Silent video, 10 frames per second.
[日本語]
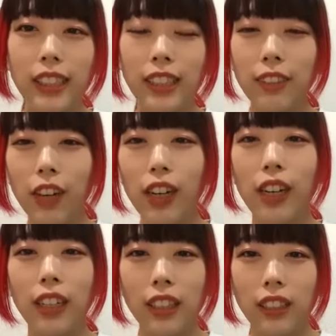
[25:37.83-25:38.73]
日
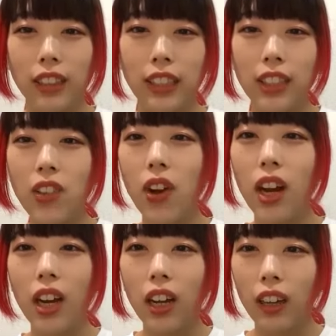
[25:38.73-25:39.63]
は実
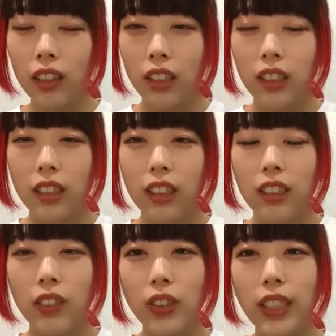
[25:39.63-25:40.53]
は
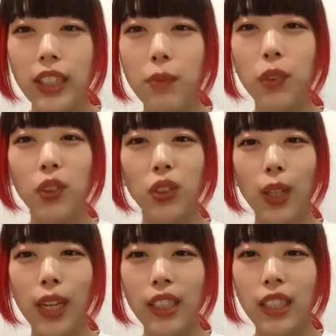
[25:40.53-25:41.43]
私もこ
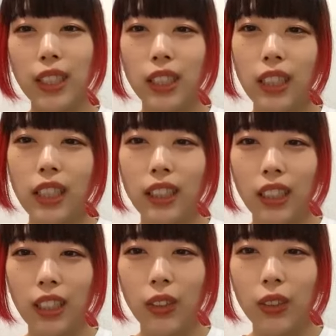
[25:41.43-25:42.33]
の間知ったんだ
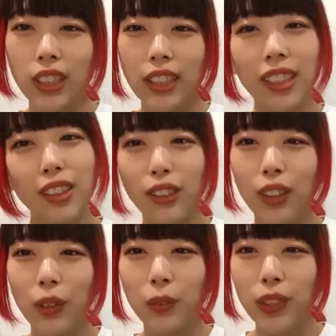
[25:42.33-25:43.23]
けど知ったっていう
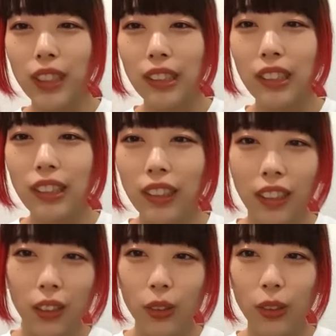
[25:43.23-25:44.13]
か思い出したんだ
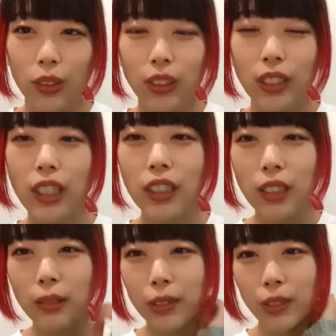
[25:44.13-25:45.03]
けど
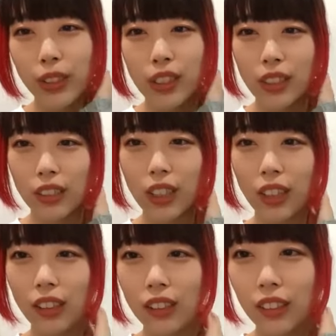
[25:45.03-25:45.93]
ステージデビューの日でし
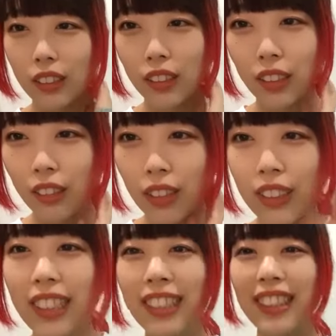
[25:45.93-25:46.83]
た
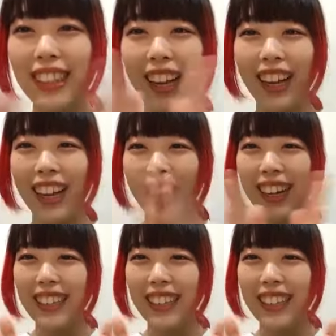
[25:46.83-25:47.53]
忘れてた